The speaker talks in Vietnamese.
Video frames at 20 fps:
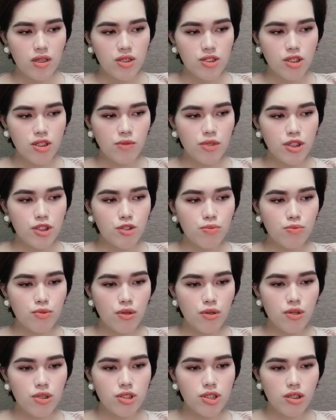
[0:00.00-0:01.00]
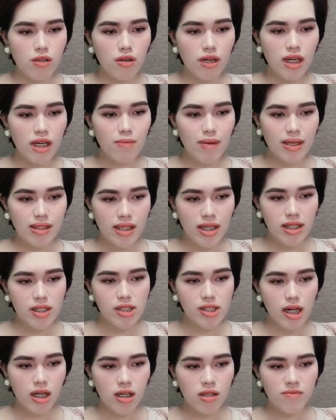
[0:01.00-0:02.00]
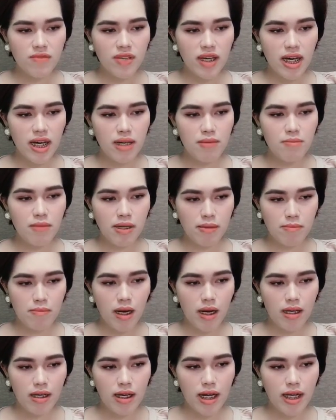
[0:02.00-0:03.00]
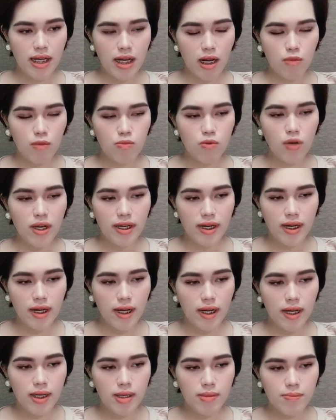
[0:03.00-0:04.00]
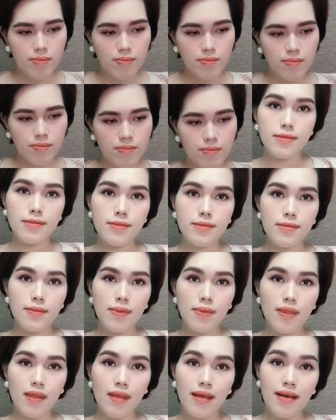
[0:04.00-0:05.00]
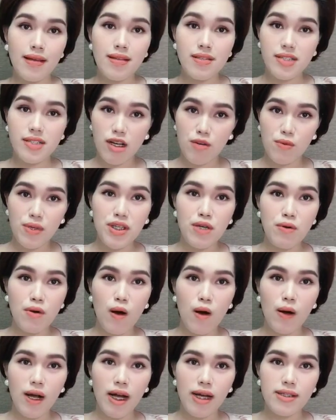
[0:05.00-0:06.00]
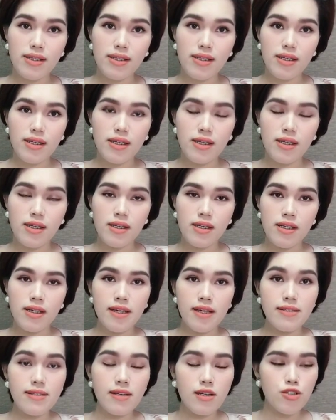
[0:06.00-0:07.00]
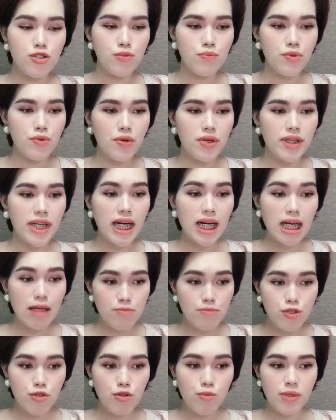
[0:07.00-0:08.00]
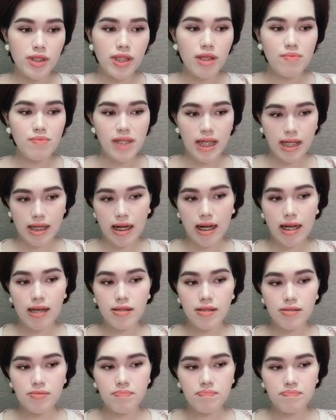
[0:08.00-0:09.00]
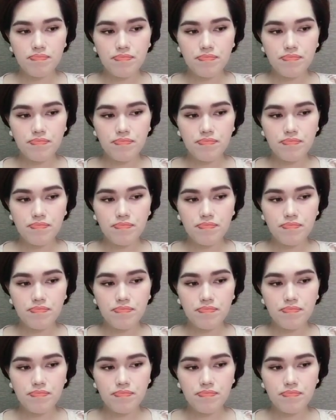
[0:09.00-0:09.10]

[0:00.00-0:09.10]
Trong khi chúng tôi chỉ có hai bàn tay trắng với hai mảnh bằng đại học loại khá. Trải qua nhiều khó khăn, hiện giờ chúng tôi đang làm chủ một tiệm giặt khá lớn.